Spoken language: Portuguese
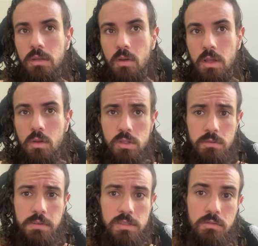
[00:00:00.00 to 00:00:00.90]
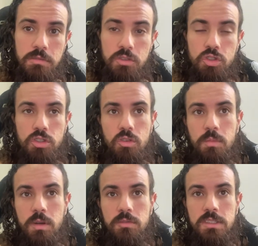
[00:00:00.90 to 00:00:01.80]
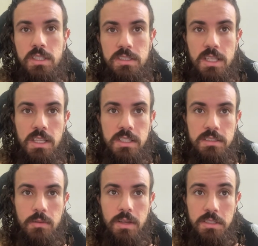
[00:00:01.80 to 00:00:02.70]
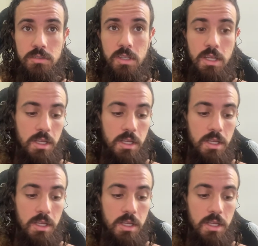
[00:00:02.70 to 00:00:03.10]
qualquer coisa eu faço um vídeo de novo para vocês em relação a isso.